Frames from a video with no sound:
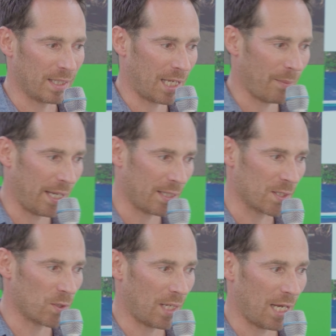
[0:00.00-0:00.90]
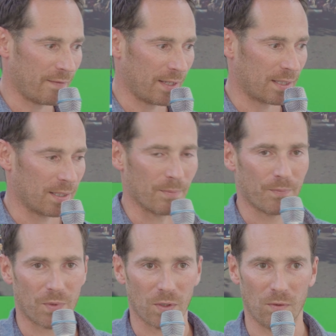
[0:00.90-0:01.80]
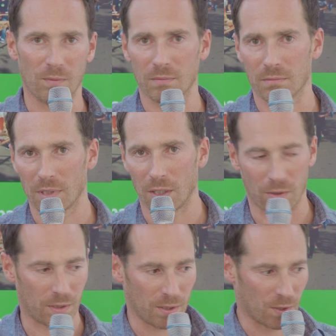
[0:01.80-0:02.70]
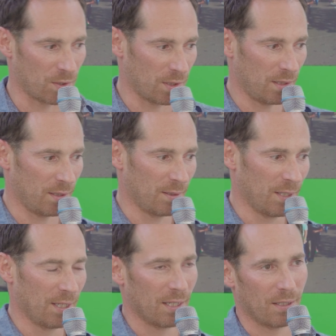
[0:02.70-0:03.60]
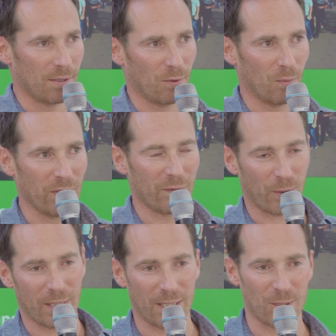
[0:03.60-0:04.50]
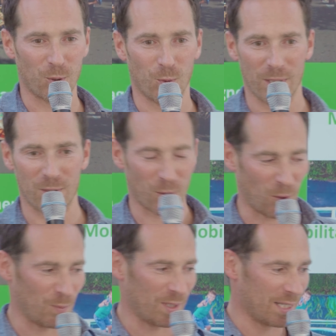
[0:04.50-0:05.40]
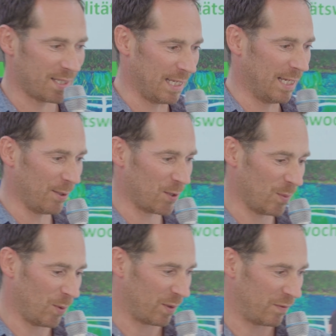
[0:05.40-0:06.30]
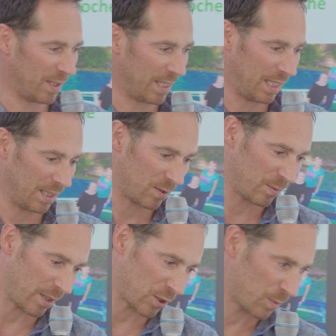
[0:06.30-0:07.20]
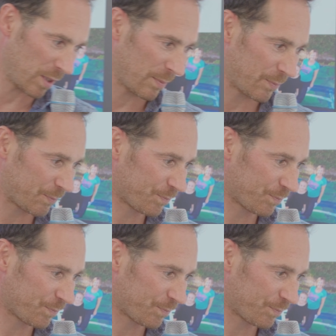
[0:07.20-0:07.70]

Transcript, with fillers: mit den Gemeinden zu erarbeiten, um auch das umweltfreundlich in die Schule zu kommen, sicherer zu machen für die Kinder zum Beispiel.